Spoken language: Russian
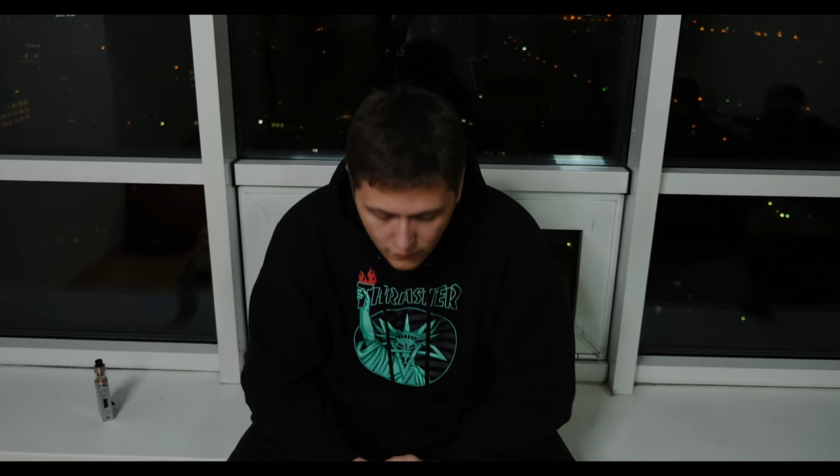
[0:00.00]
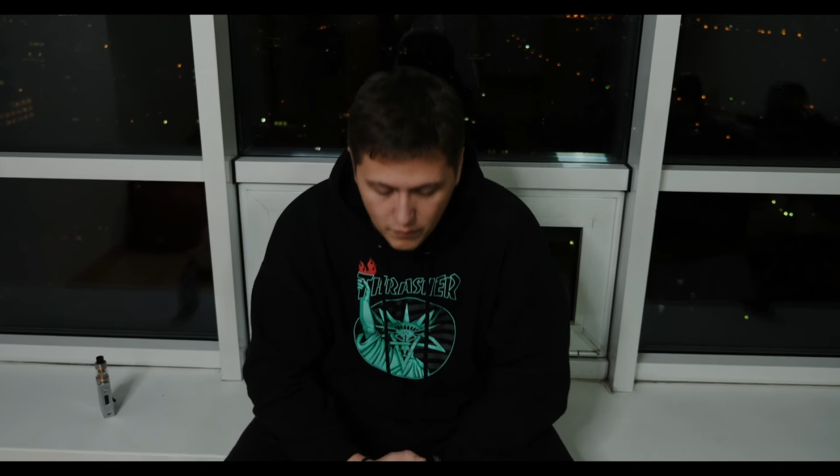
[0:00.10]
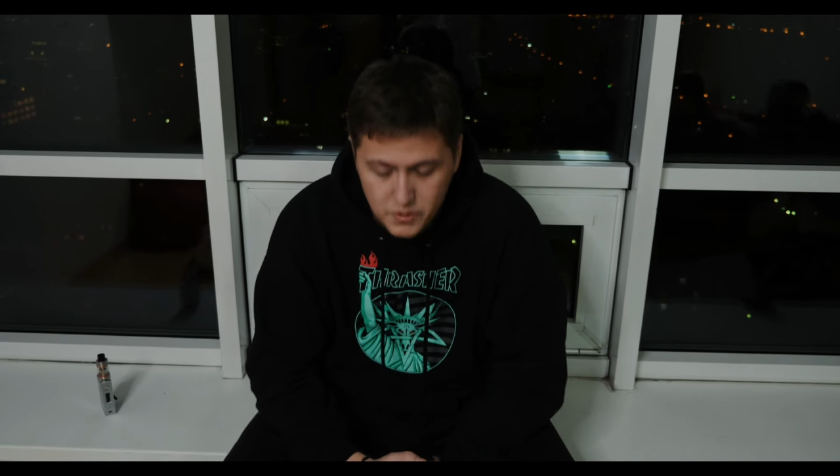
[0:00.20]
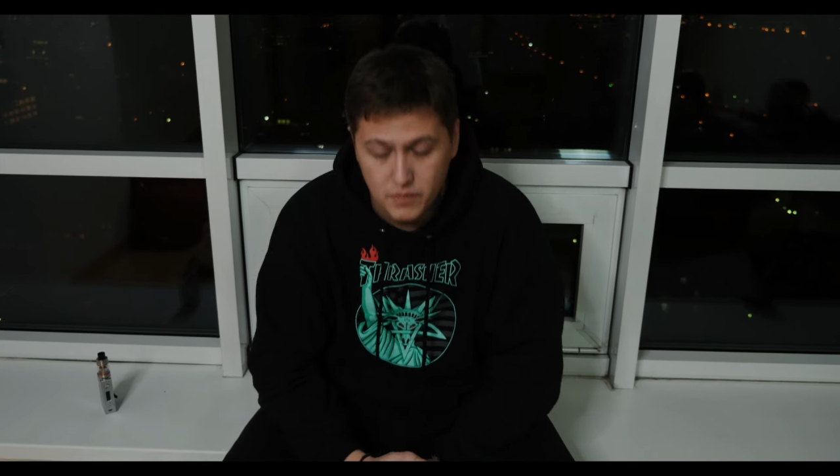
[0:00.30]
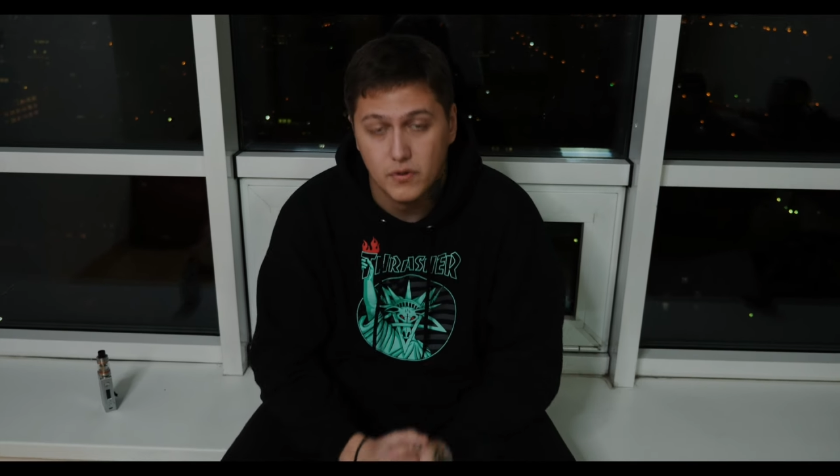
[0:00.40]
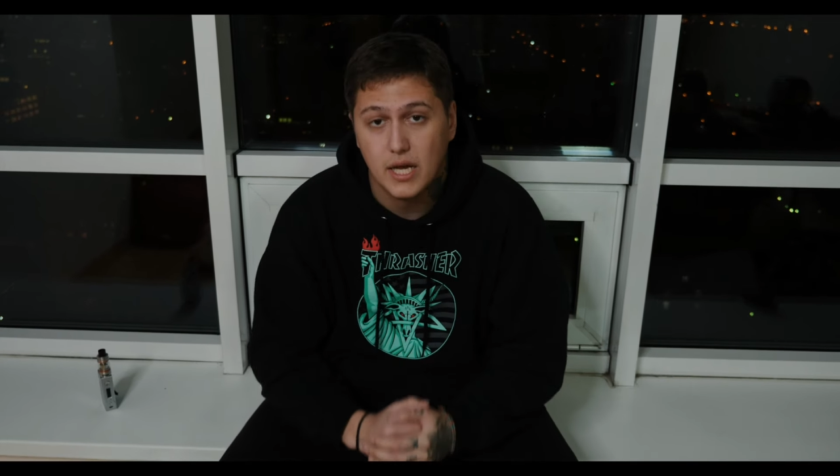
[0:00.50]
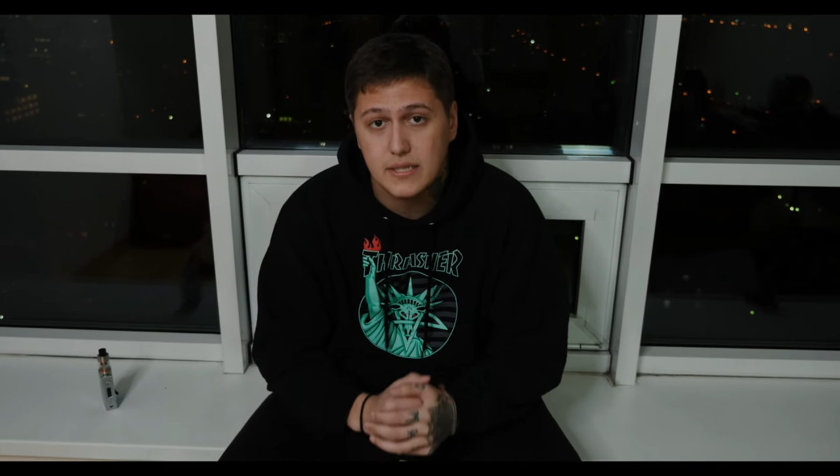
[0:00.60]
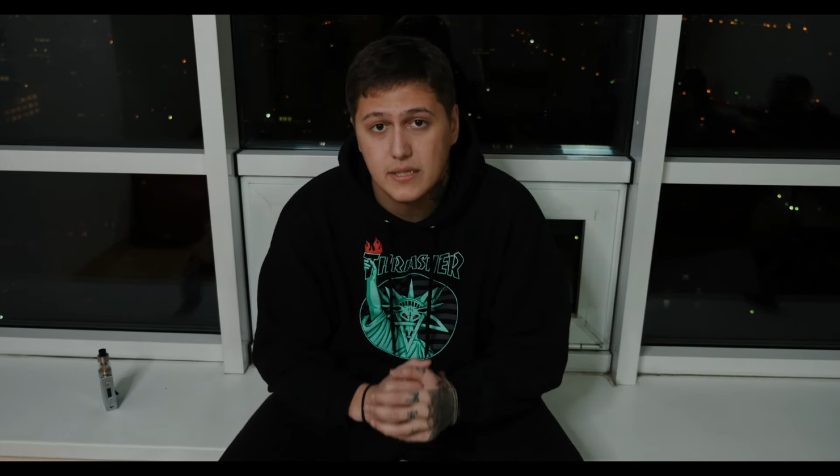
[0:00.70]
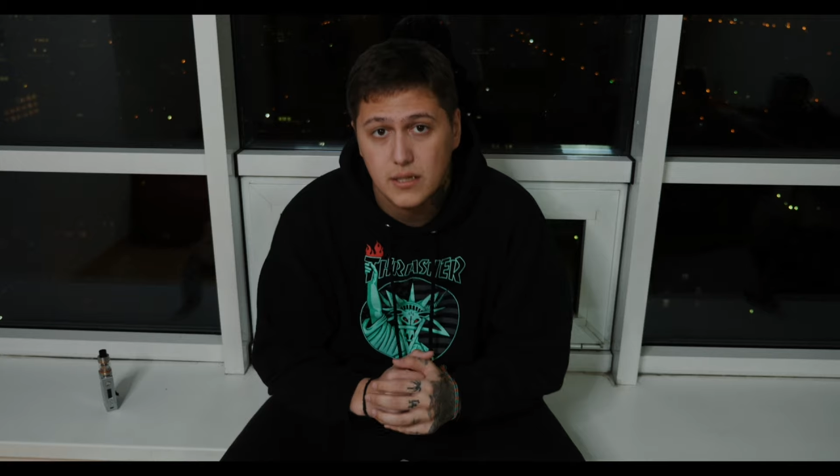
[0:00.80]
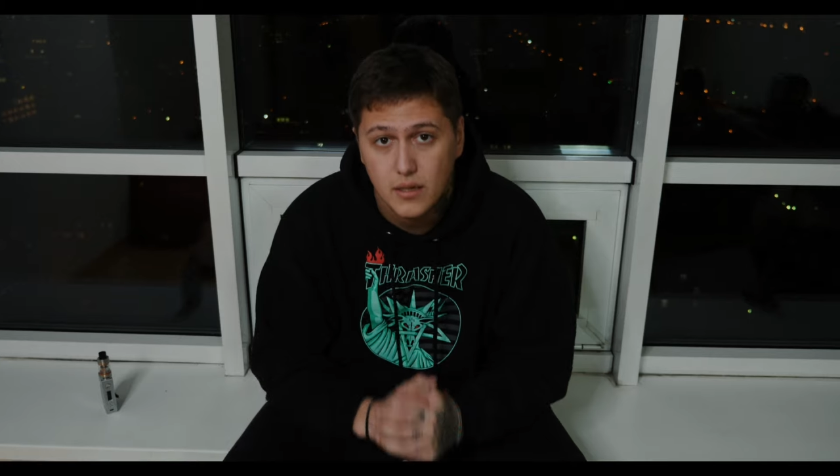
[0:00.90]
В общем, у
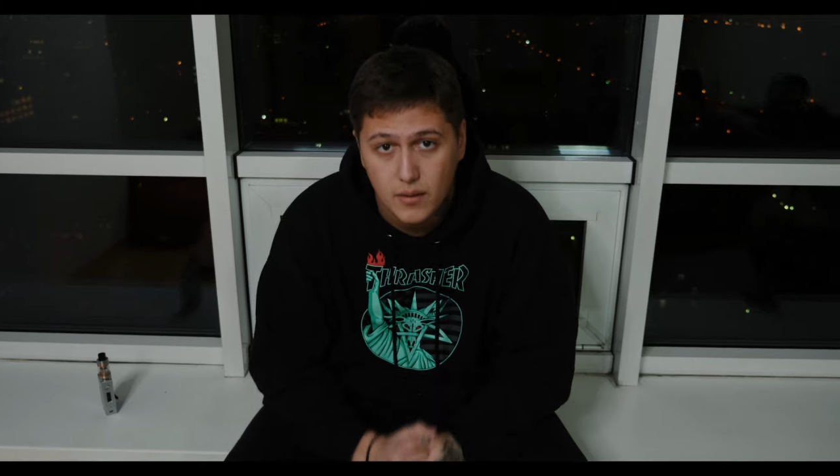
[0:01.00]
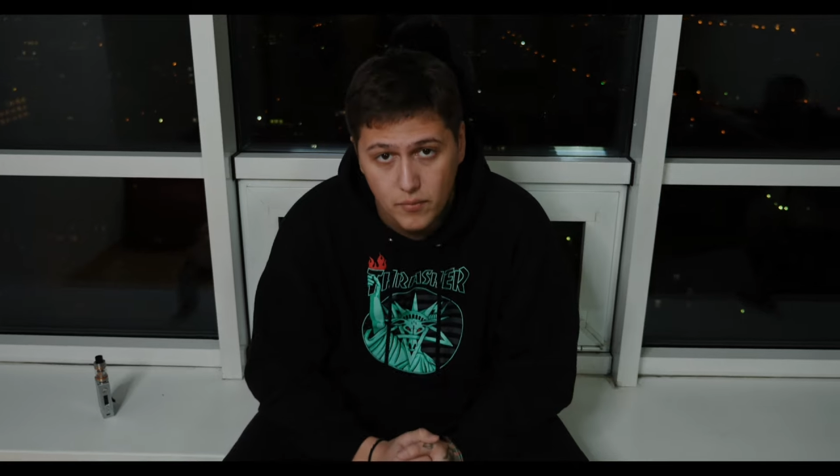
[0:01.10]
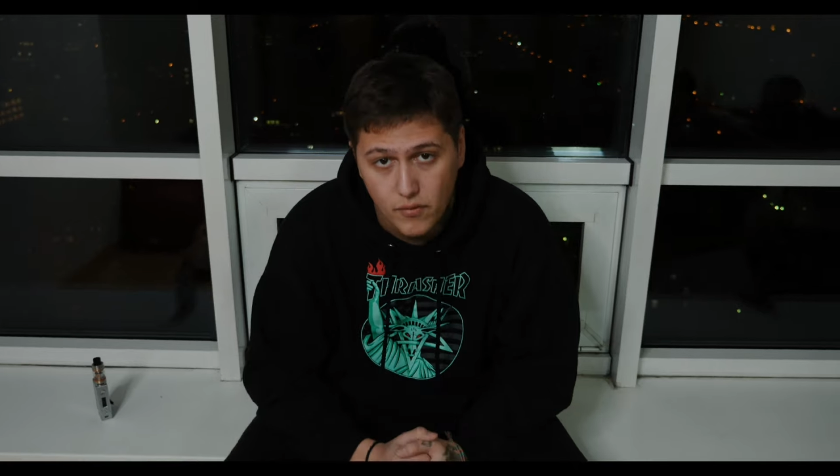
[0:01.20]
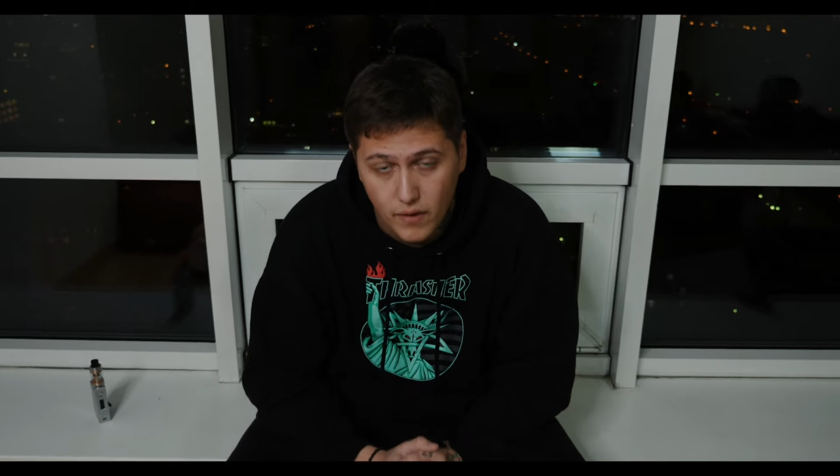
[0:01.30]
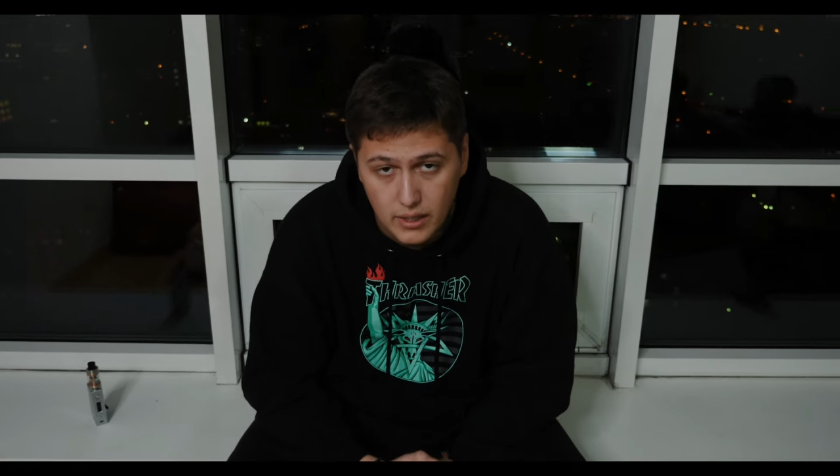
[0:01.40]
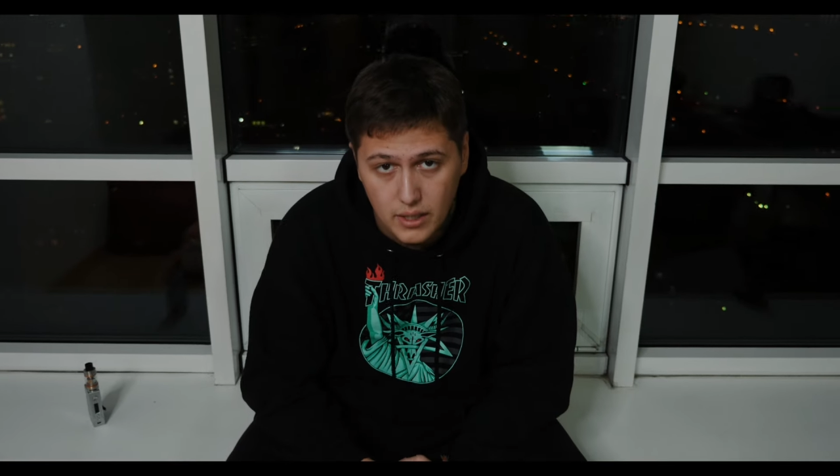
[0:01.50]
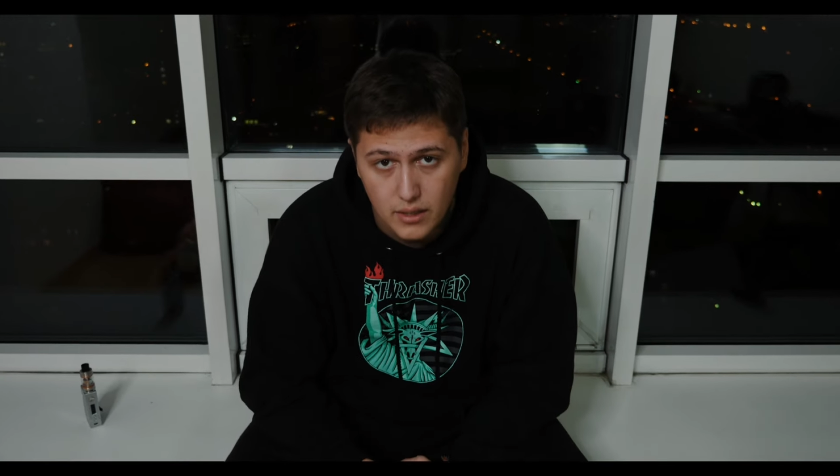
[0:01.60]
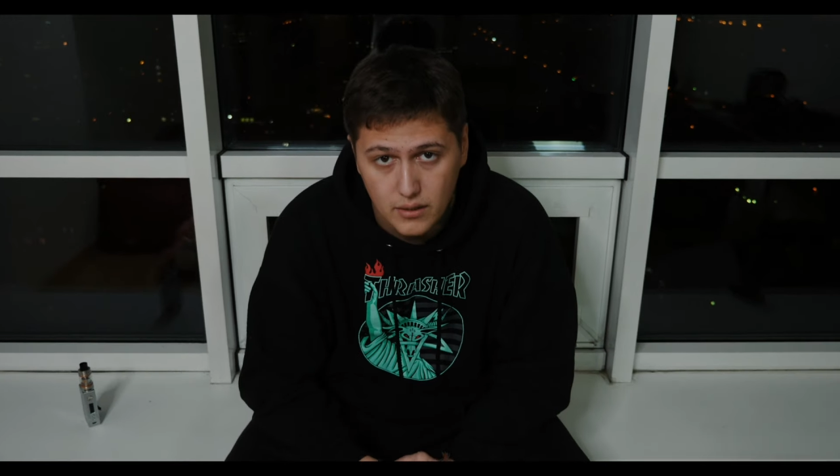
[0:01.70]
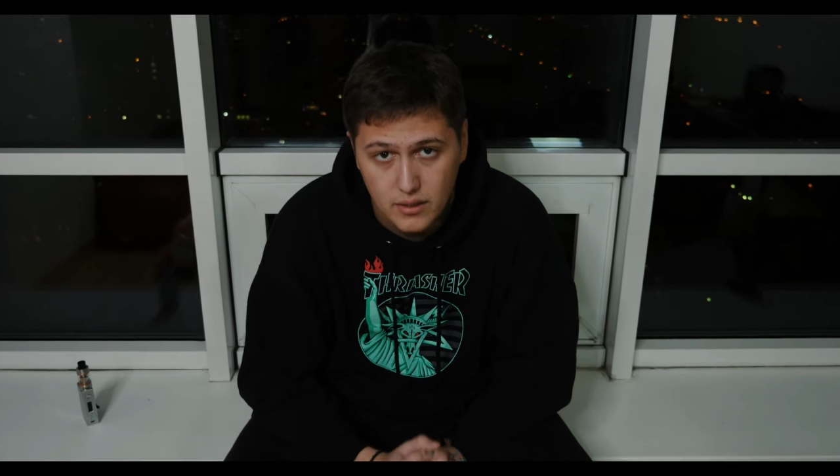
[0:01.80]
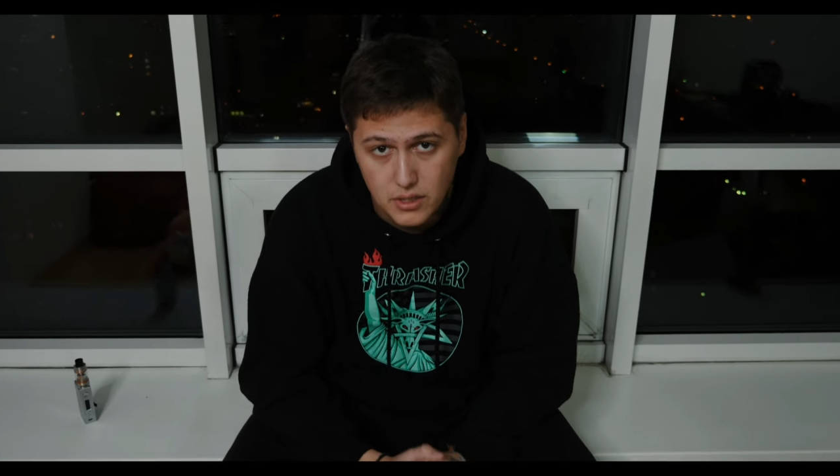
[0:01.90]
нас буквально